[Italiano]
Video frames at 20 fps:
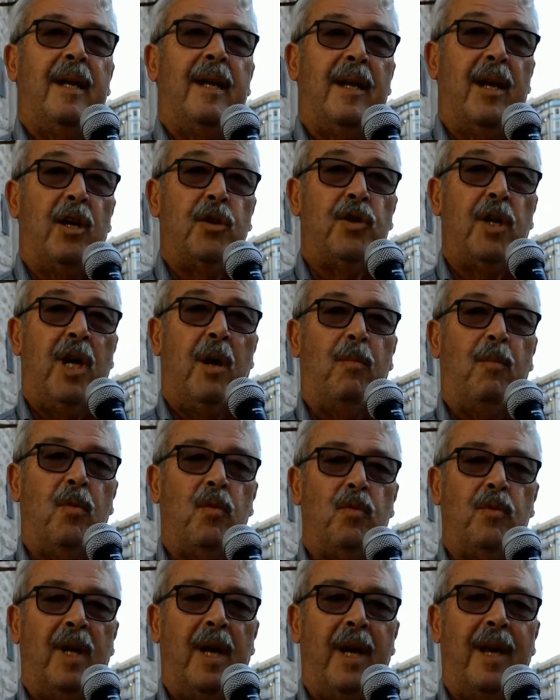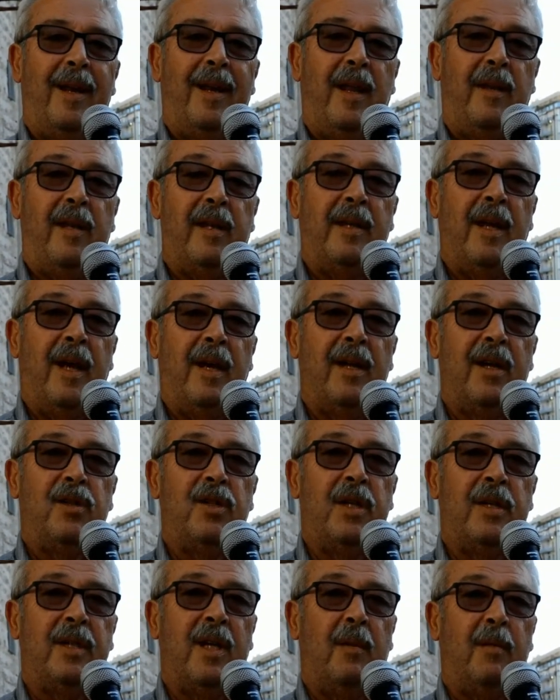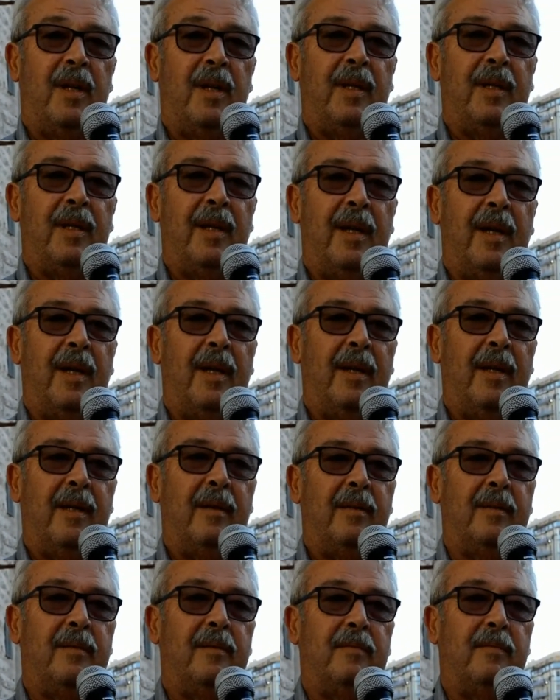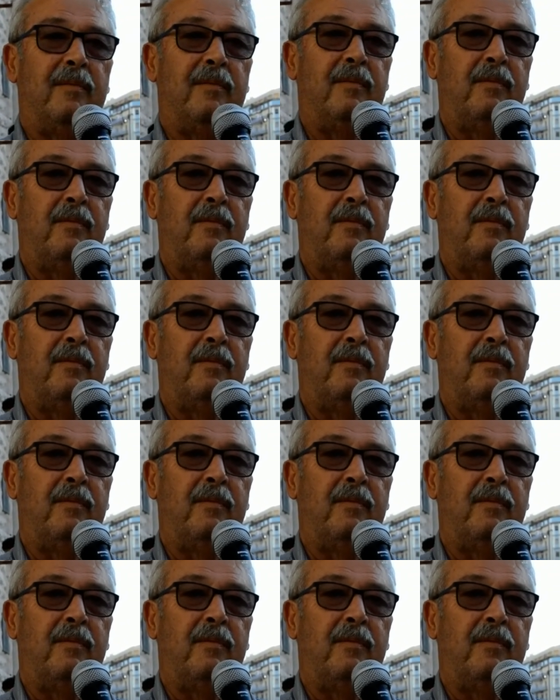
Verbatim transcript: lasciamo una eredità che certamente è eh,